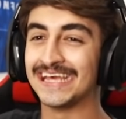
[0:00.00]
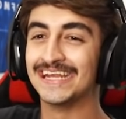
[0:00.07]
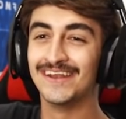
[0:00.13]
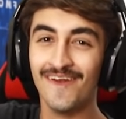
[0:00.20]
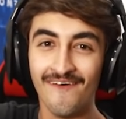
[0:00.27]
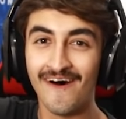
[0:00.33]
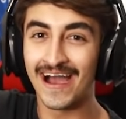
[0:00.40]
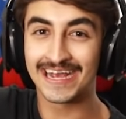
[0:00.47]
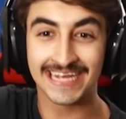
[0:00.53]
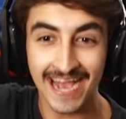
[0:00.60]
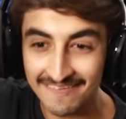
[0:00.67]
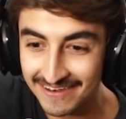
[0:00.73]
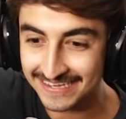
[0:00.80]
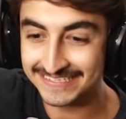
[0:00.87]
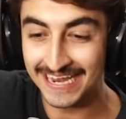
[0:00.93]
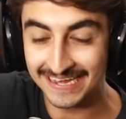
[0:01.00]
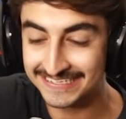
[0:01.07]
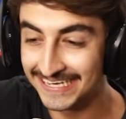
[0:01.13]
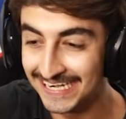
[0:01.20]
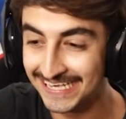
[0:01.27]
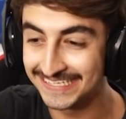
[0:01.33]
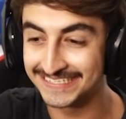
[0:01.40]
no acabas de
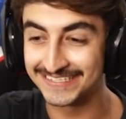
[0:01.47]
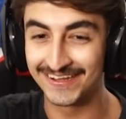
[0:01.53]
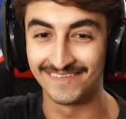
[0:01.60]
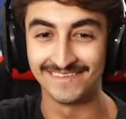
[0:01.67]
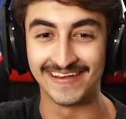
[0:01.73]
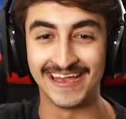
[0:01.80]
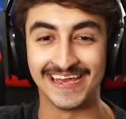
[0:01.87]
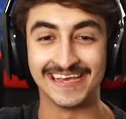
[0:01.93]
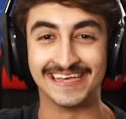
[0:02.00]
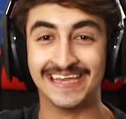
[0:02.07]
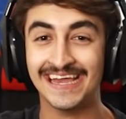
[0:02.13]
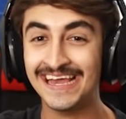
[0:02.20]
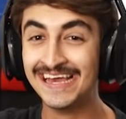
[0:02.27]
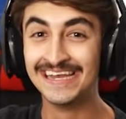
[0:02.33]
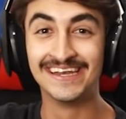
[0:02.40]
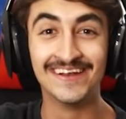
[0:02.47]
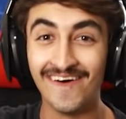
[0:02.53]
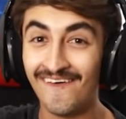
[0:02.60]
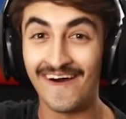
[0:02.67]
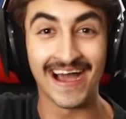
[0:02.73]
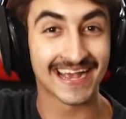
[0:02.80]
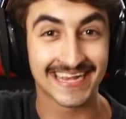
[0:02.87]
hacer esto, güey.
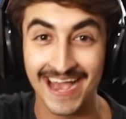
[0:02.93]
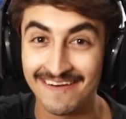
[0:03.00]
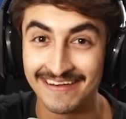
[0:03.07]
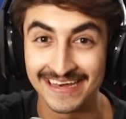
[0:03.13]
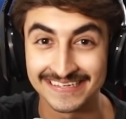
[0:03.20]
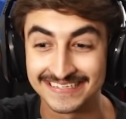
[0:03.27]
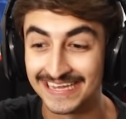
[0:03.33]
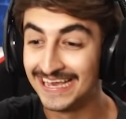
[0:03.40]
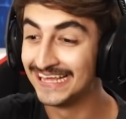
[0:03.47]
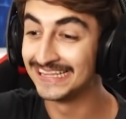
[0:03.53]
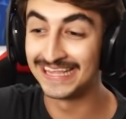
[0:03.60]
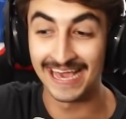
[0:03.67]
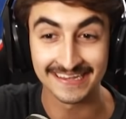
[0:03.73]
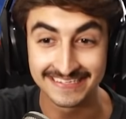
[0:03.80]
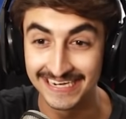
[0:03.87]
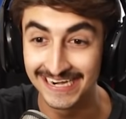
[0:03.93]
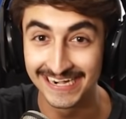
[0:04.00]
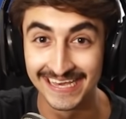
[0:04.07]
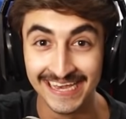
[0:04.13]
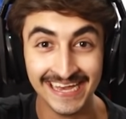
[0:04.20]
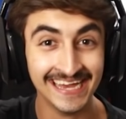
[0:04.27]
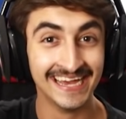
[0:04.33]
No acabas de
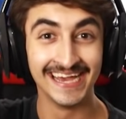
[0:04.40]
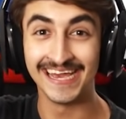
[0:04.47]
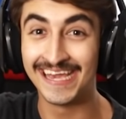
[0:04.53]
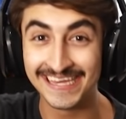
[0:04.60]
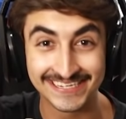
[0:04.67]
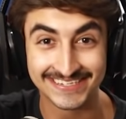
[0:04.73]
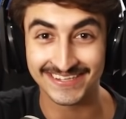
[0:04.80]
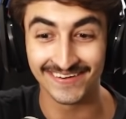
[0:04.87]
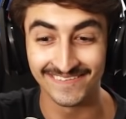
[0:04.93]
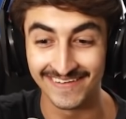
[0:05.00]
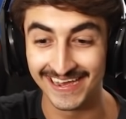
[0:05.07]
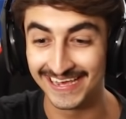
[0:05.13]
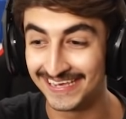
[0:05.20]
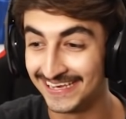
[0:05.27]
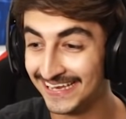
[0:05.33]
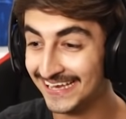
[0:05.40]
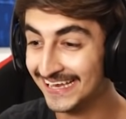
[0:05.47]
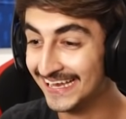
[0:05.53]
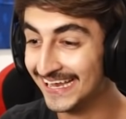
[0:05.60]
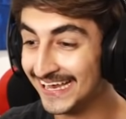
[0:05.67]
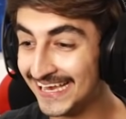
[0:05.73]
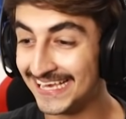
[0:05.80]
hacer esto, güey.
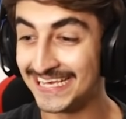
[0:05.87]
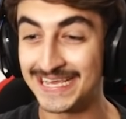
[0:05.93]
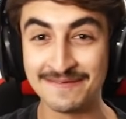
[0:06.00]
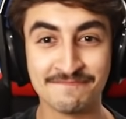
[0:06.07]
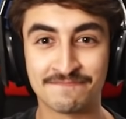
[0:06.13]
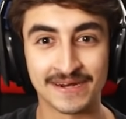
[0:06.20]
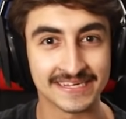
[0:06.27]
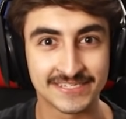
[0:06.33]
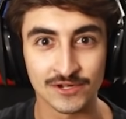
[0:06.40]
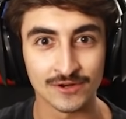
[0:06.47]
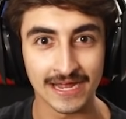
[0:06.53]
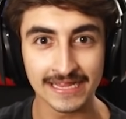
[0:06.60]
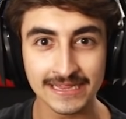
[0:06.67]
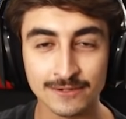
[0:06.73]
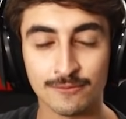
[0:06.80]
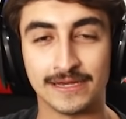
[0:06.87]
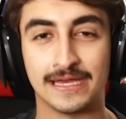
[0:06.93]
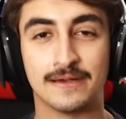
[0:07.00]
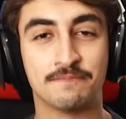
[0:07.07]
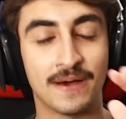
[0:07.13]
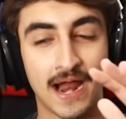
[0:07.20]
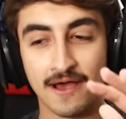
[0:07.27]
Impresionante,
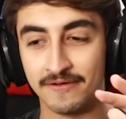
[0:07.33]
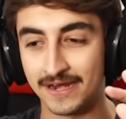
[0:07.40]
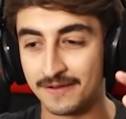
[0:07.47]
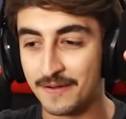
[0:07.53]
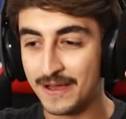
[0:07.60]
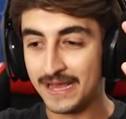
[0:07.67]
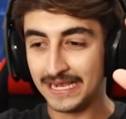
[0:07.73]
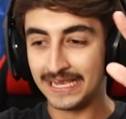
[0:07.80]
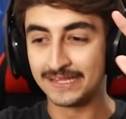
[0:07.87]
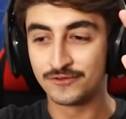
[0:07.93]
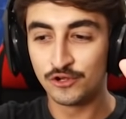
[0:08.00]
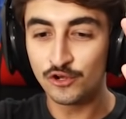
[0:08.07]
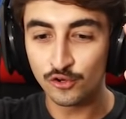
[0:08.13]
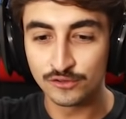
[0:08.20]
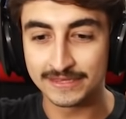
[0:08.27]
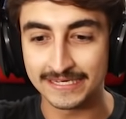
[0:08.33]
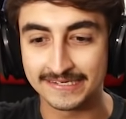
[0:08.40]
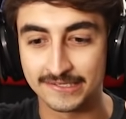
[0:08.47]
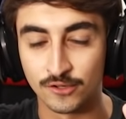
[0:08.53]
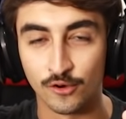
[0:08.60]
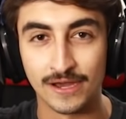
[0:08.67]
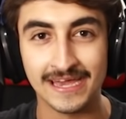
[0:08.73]
güey. A ver, les doy
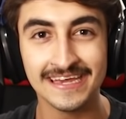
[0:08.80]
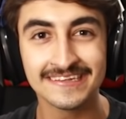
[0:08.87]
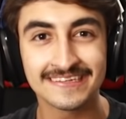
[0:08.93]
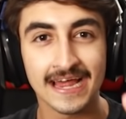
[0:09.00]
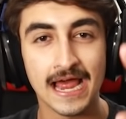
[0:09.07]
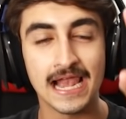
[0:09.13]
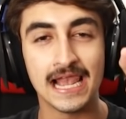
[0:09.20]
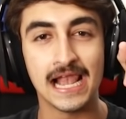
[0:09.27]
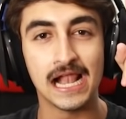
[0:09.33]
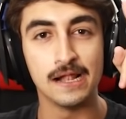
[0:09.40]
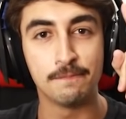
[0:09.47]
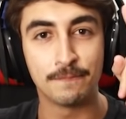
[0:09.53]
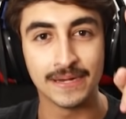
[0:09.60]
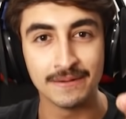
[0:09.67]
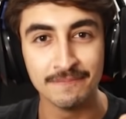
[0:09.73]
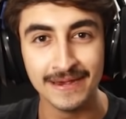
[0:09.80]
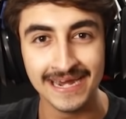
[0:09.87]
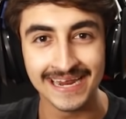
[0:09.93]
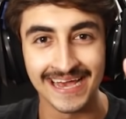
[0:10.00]
contexto. Es el primer